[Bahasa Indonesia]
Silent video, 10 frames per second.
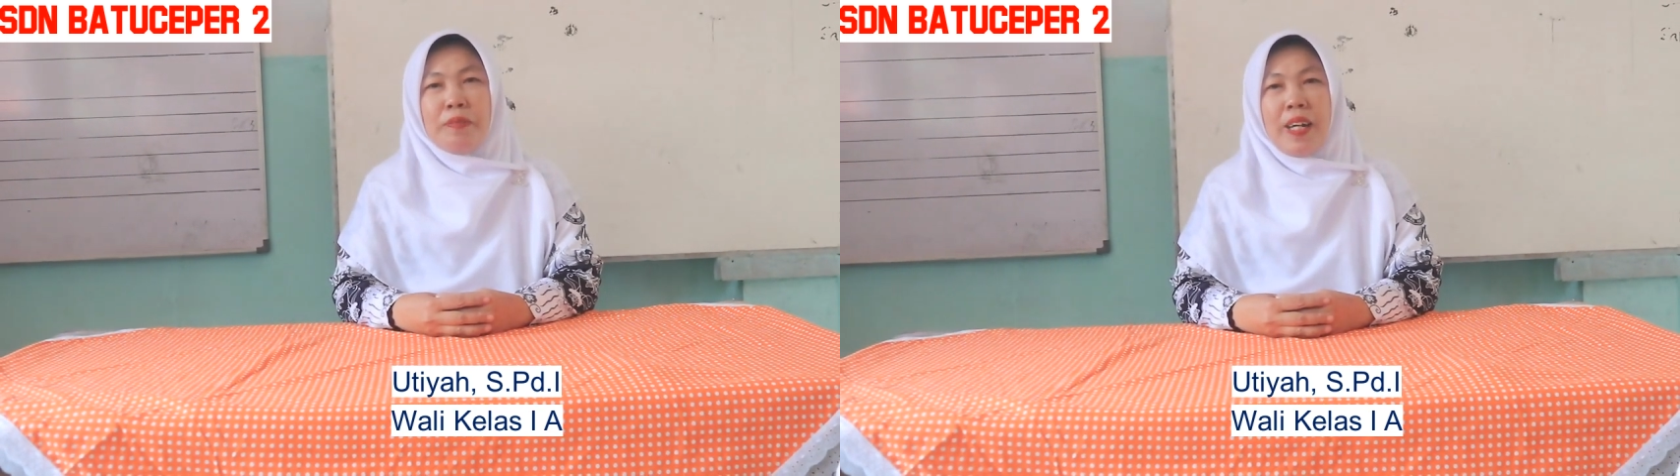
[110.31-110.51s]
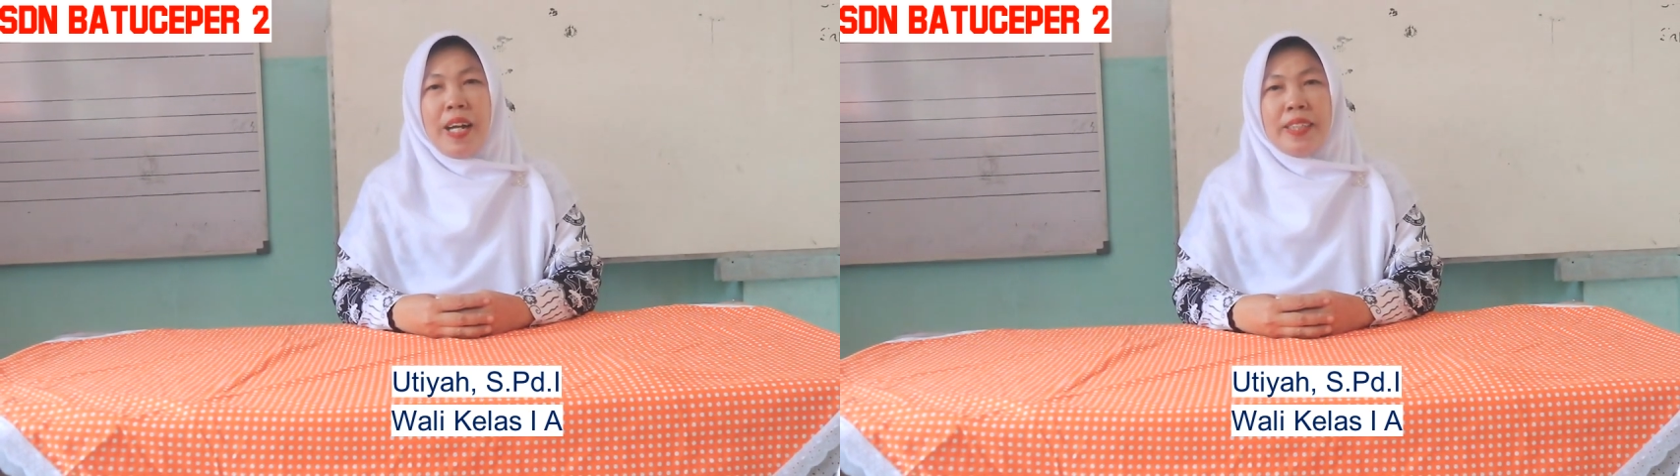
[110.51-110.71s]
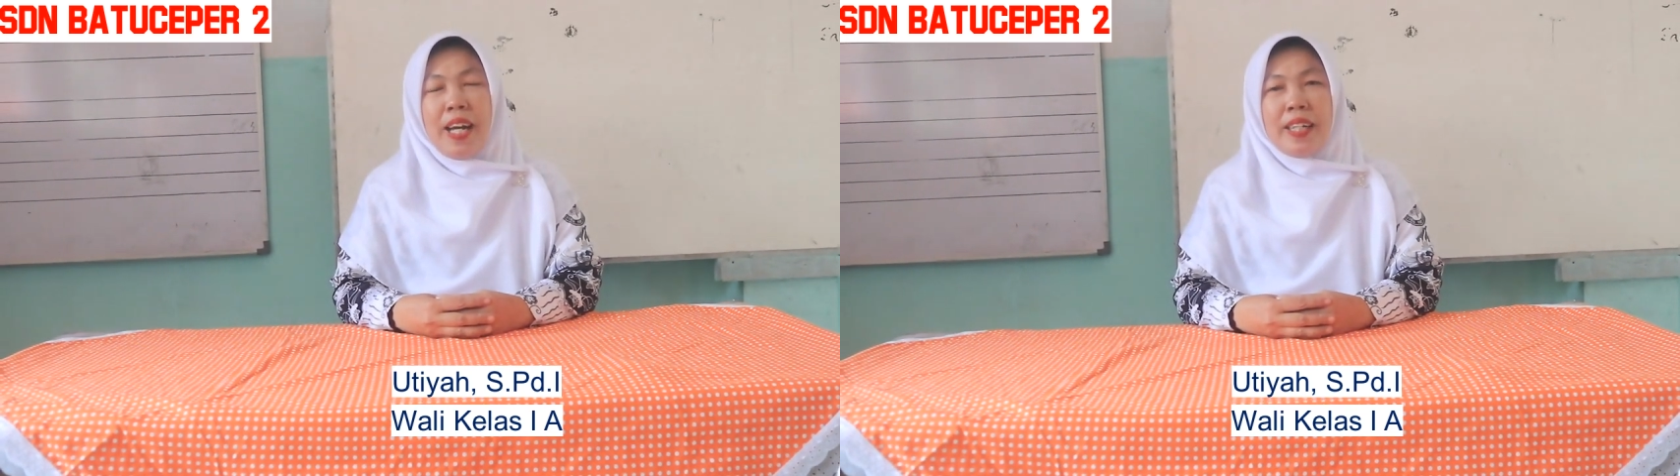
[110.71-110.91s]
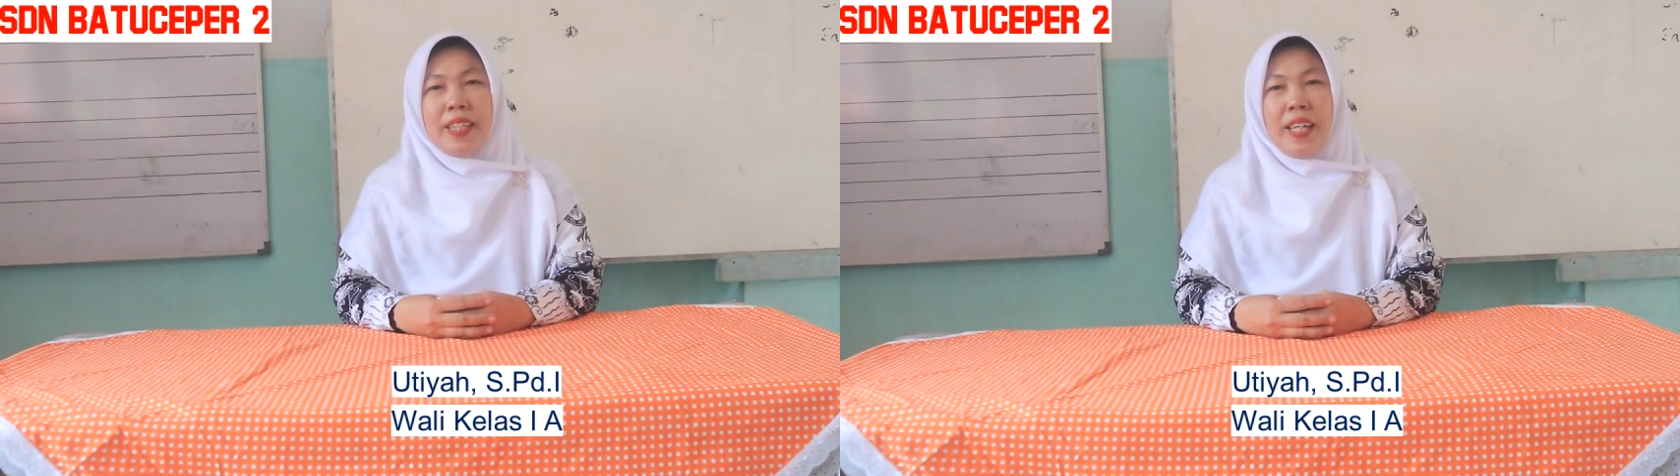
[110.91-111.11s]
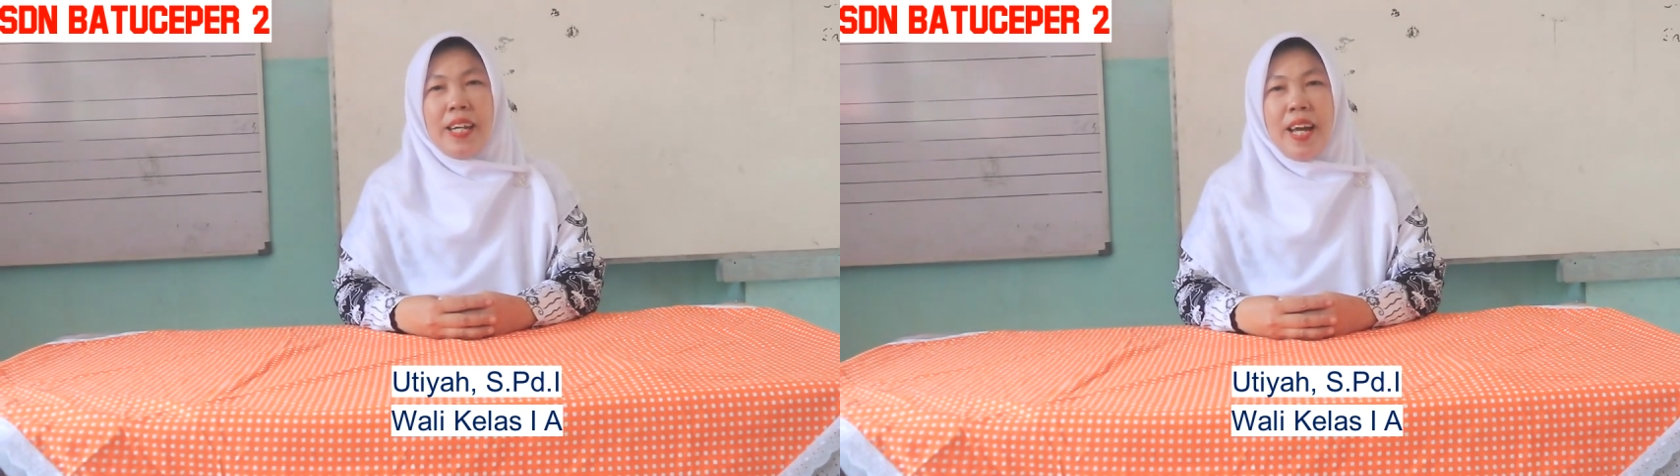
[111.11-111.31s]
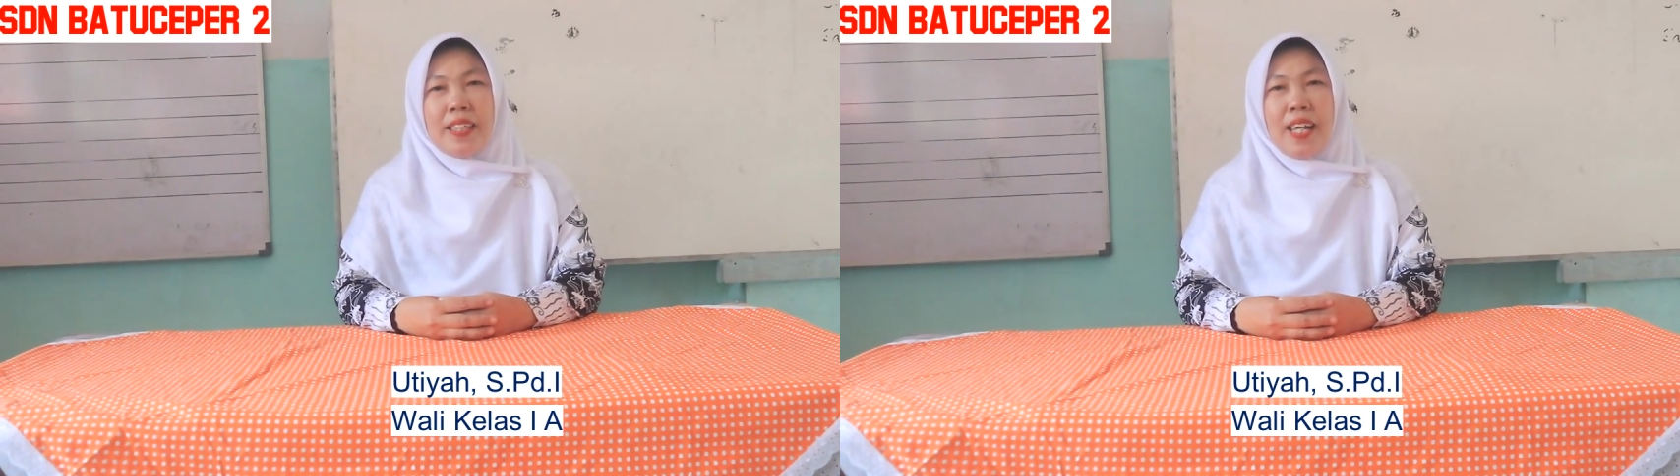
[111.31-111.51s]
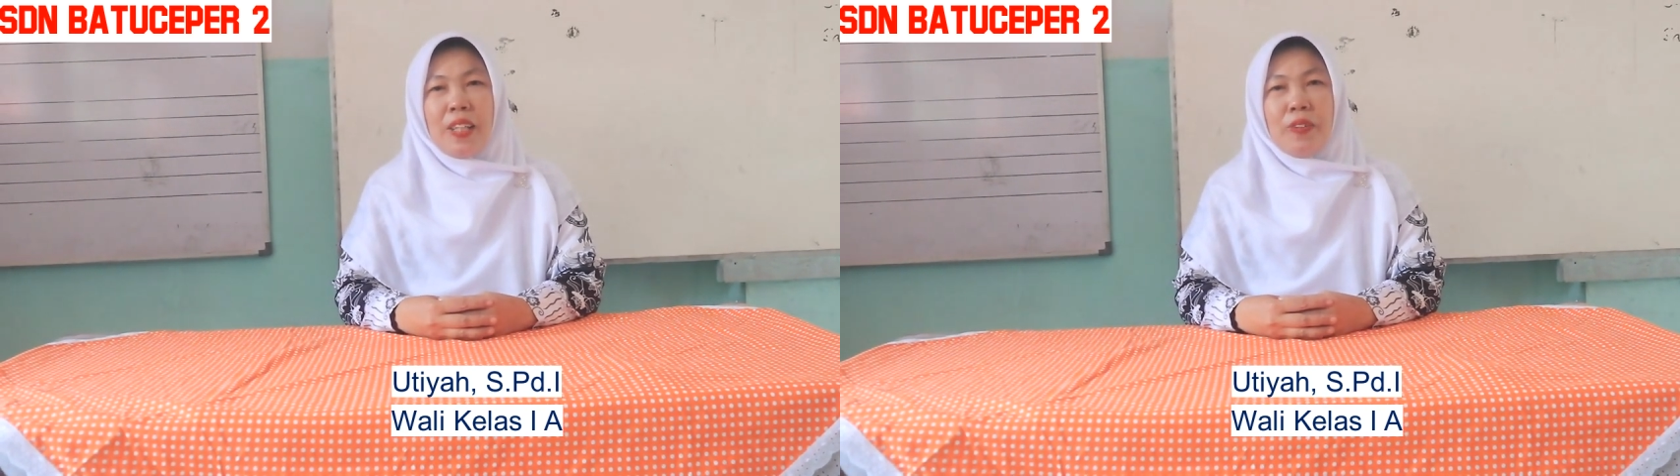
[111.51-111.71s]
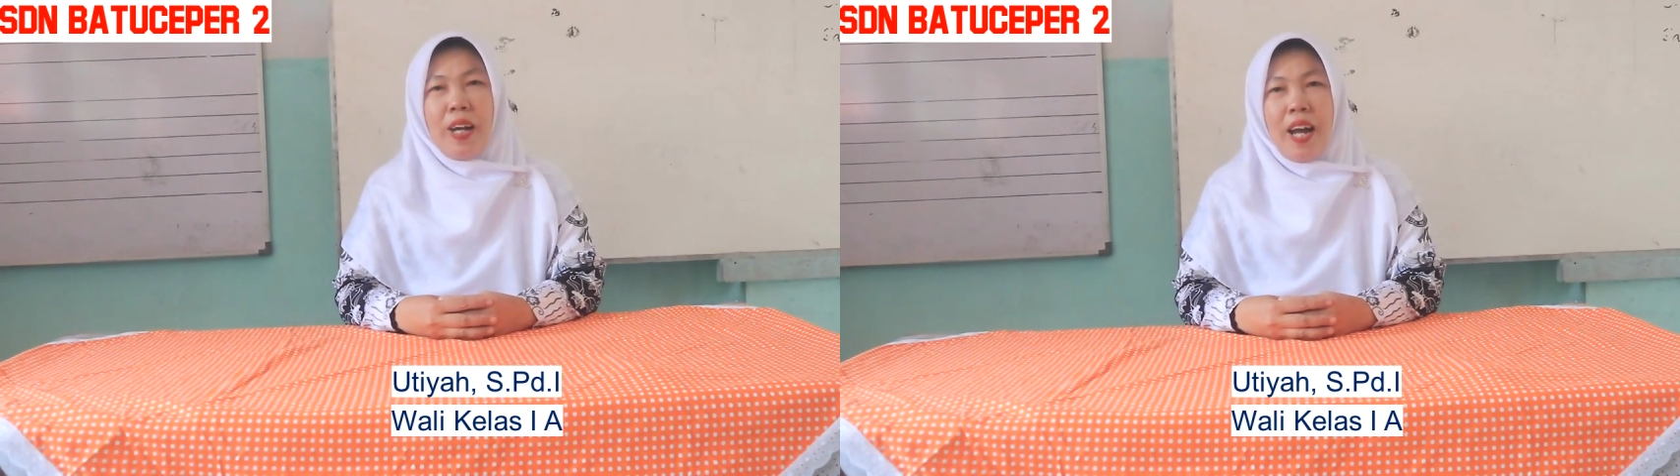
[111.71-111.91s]
mengajar di kelas
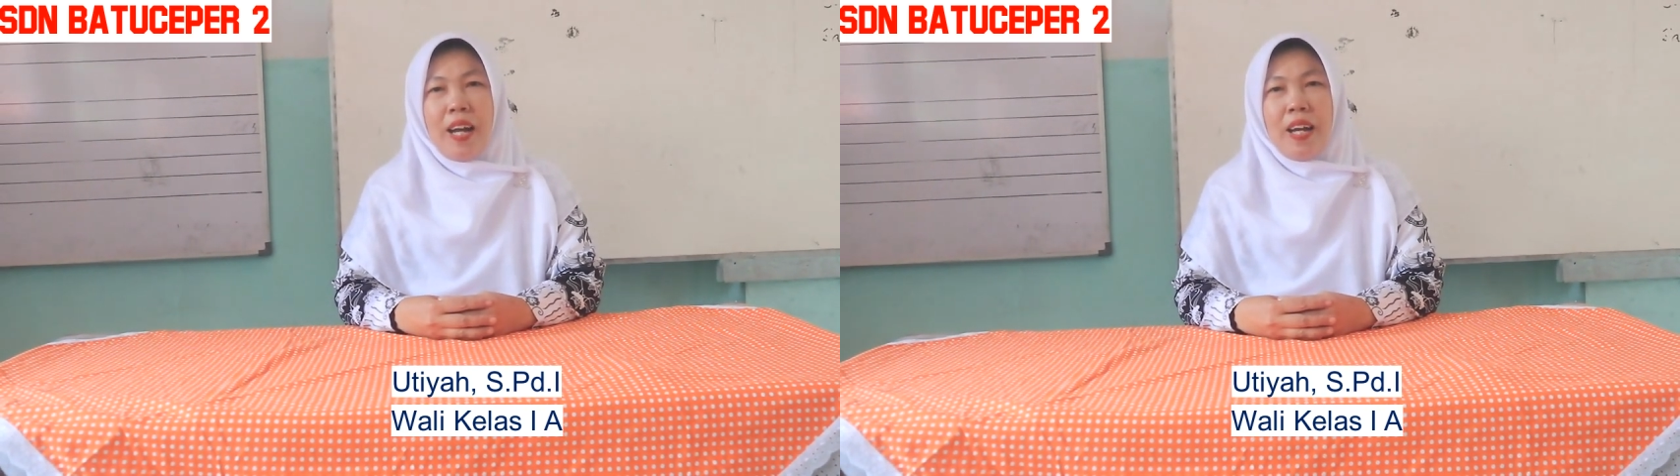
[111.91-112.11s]
1A.